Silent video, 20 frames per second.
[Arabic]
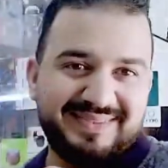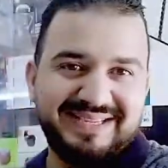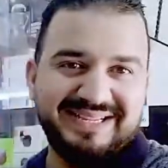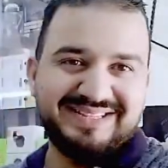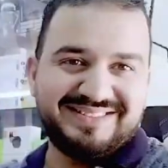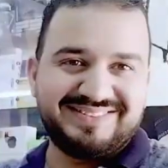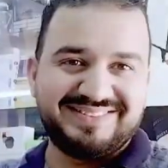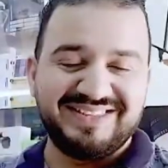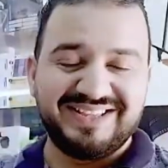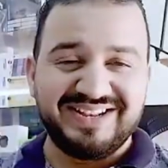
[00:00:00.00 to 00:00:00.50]

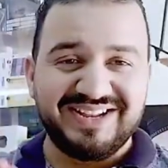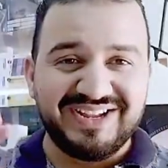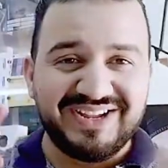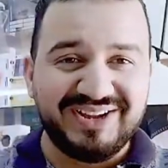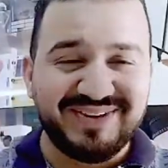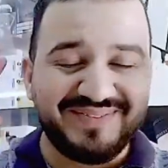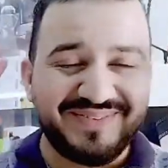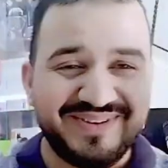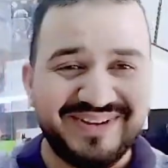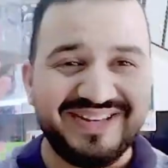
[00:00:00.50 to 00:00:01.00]

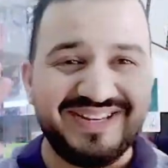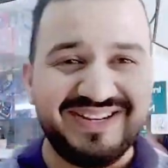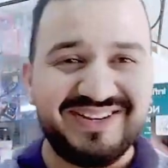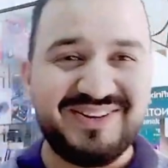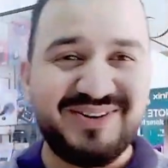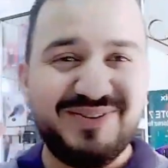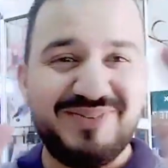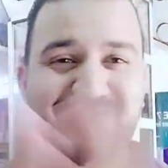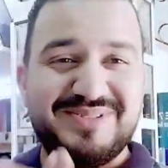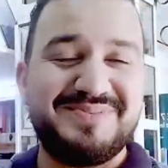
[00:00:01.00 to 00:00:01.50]
السلام
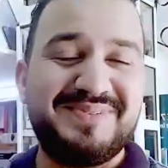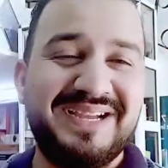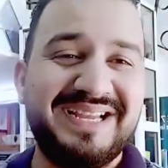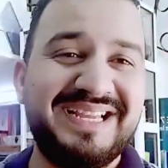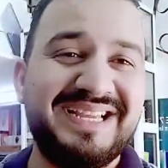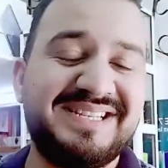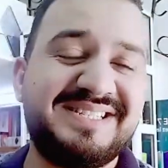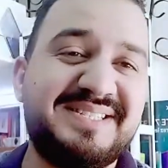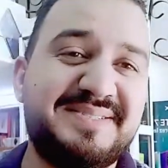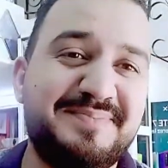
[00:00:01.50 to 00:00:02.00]
عليكم صباح
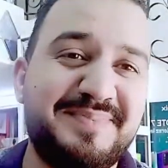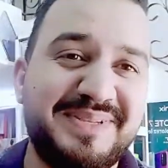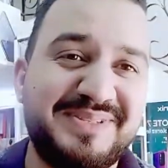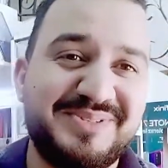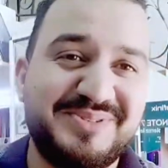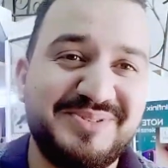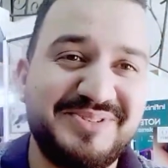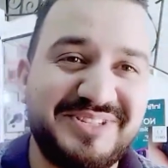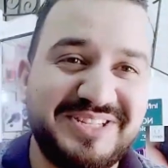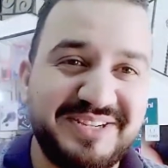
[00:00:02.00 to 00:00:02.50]
الخير صباح
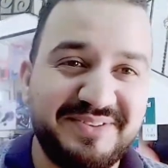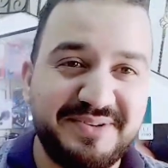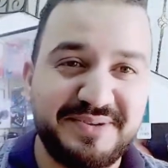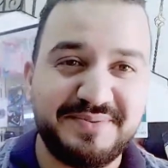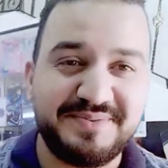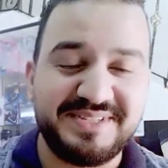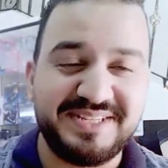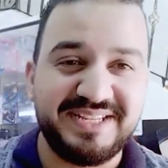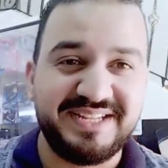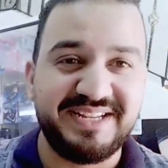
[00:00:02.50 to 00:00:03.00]
تكونوا كاملين
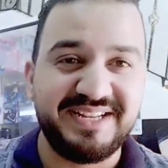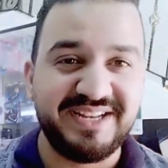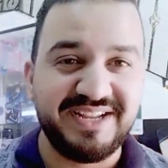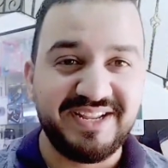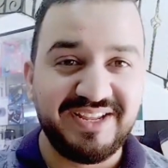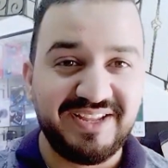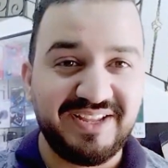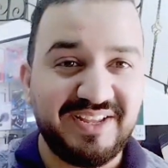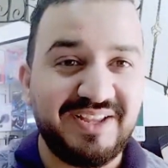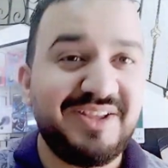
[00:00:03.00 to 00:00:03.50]
مزيانين
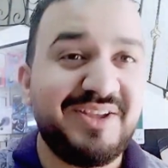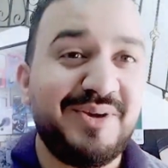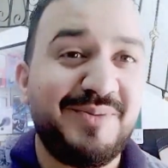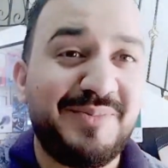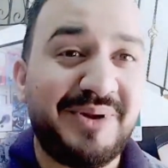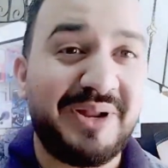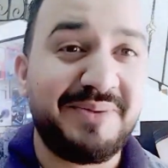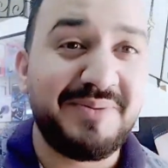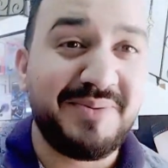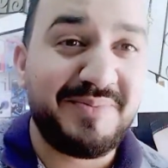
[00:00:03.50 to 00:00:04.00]

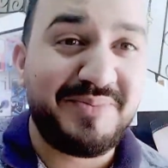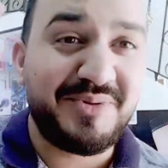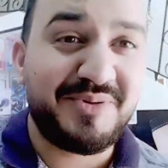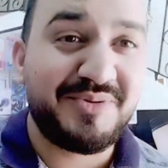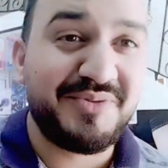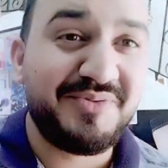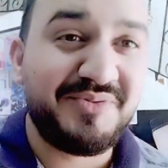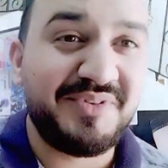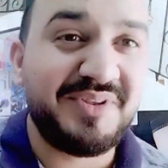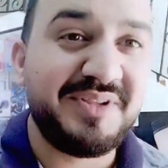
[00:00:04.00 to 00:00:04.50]
مرحبا
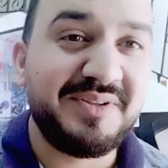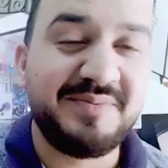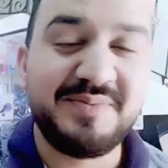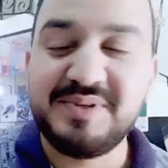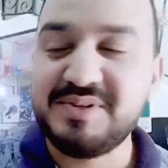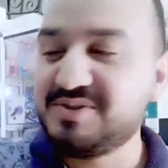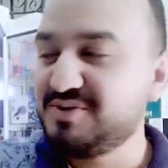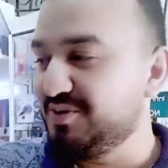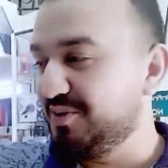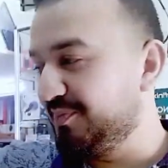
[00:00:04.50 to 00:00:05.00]
بكم في
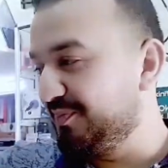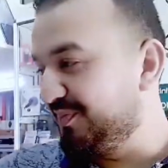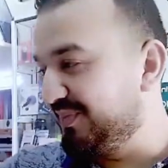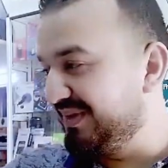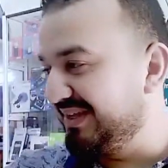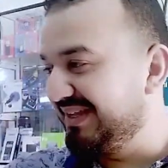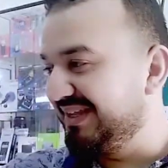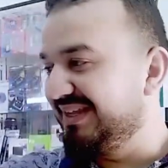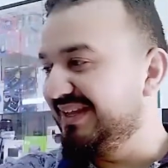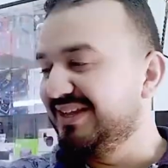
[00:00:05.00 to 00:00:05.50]
ايل
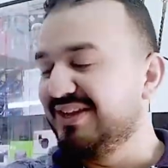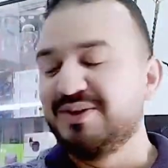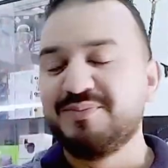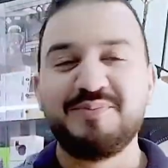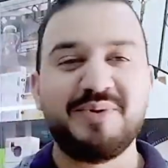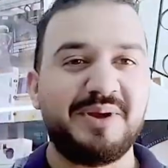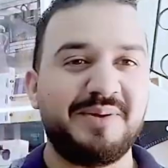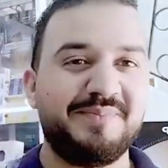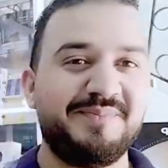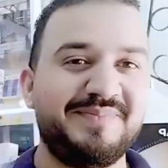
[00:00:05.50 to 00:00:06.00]

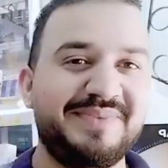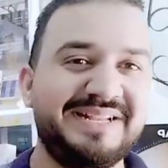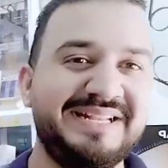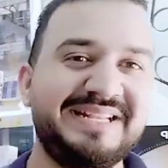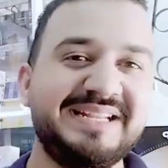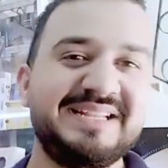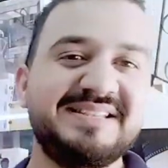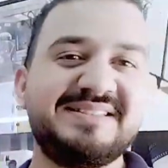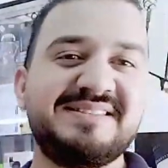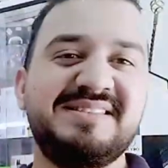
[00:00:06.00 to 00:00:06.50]
المهم
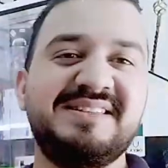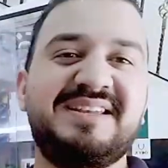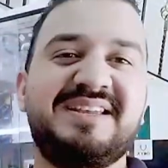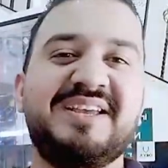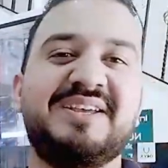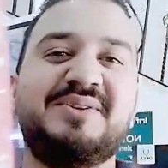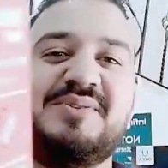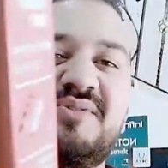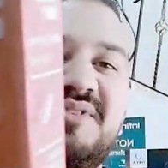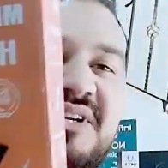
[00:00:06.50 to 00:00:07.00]
الناس اللي
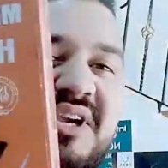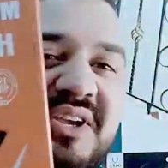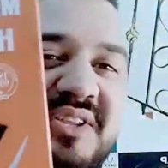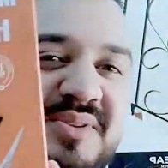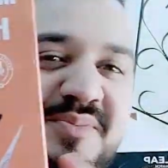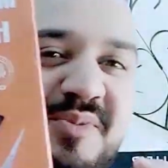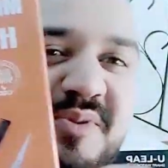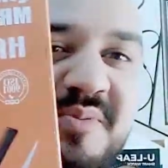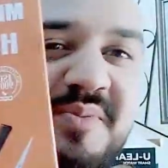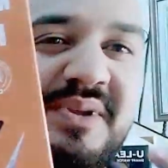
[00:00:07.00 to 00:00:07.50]
كانوا
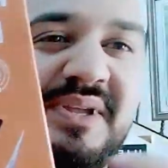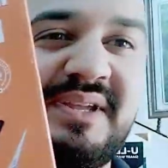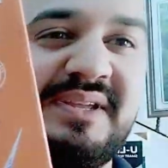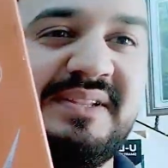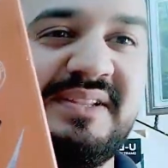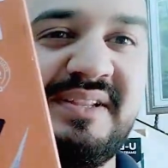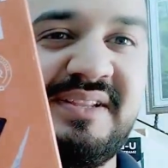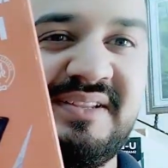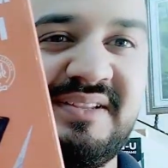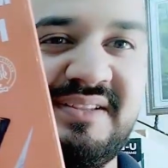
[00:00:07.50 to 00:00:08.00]
تخدموا
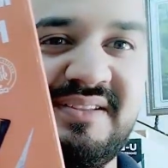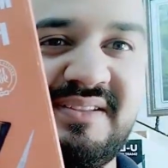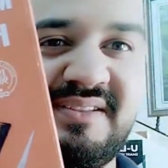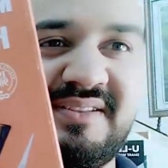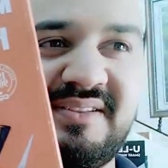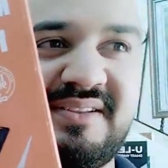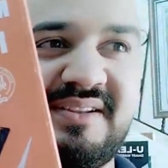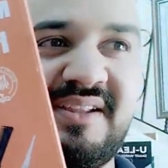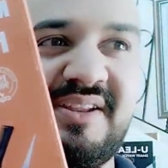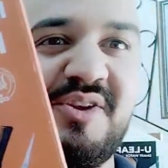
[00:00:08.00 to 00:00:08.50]
بهذه
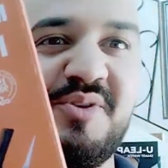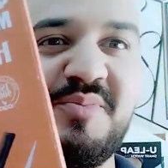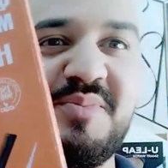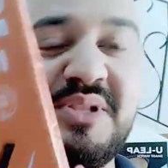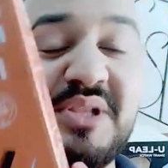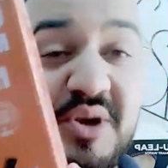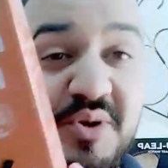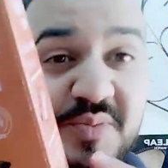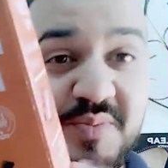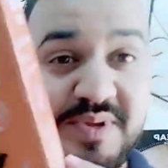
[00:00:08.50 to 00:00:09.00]
يعني
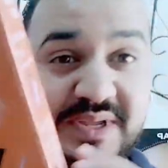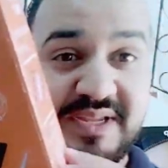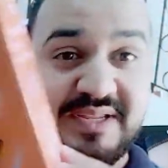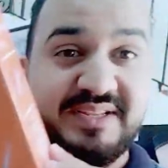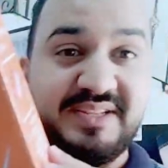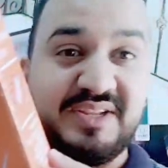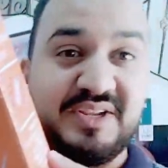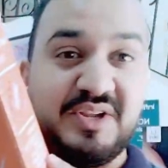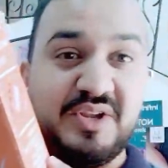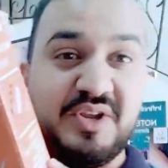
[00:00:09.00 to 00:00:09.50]
وبداو بهذه